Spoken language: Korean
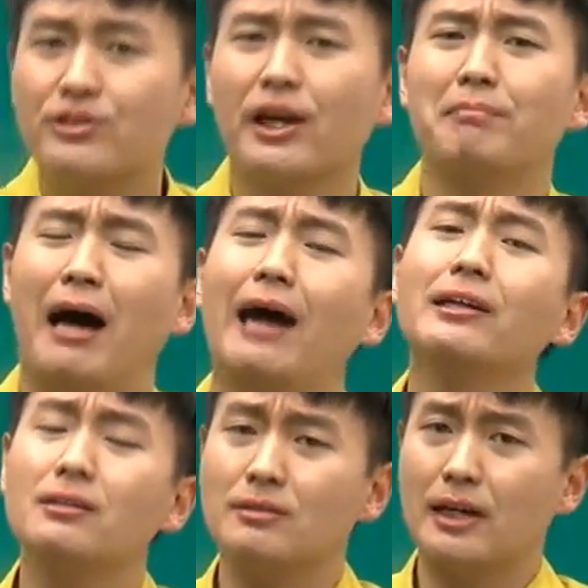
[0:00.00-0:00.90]
문제가
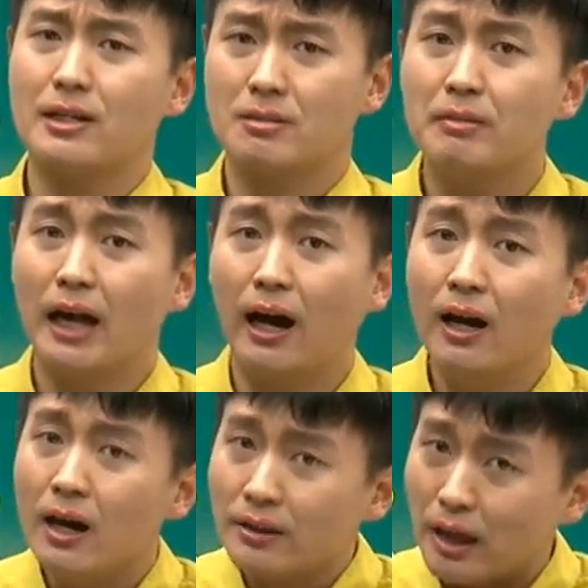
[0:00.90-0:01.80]
많이 등장했습니다.
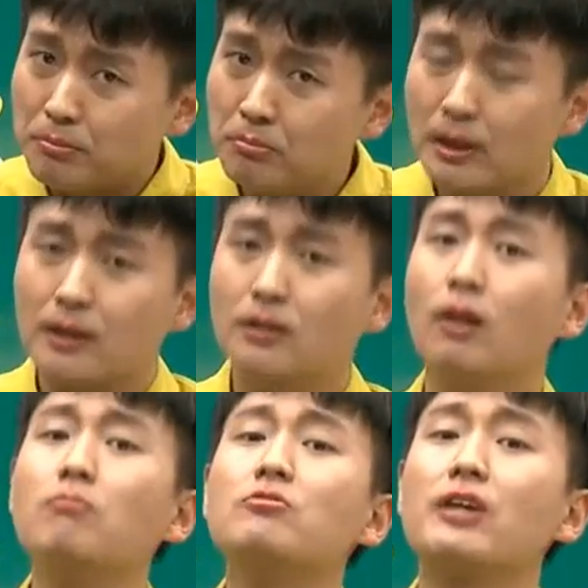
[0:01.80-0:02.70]
대부분 다
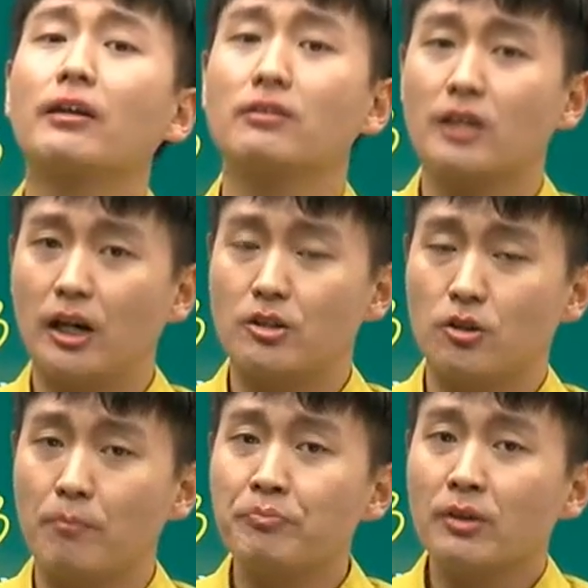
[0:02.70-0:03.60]
그런 문제가 등장했죠.
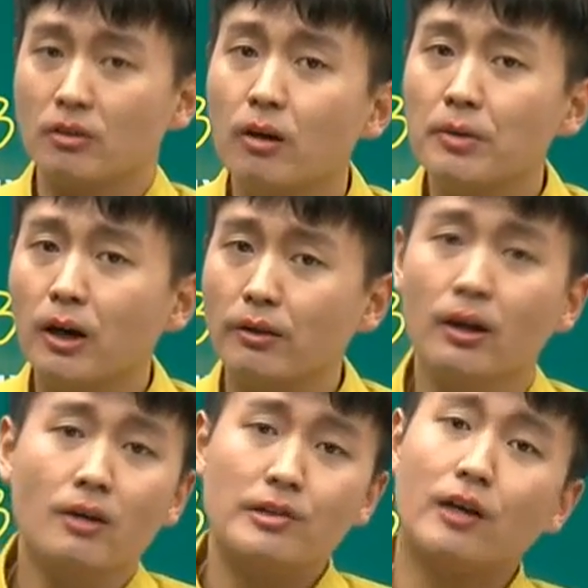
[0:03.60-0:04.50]
그러면
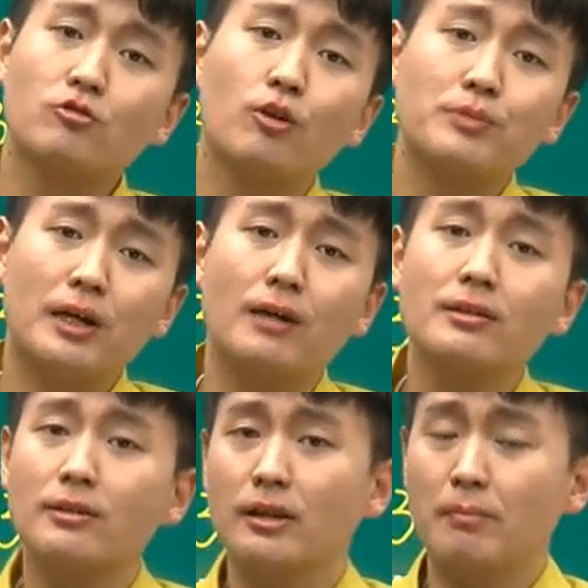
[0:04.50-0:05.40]
제가 수업 시간에
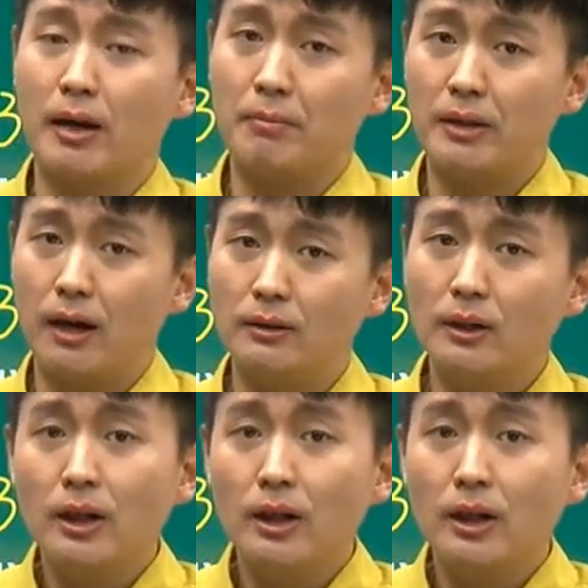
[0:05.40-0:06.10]
학생들한테 말합니다.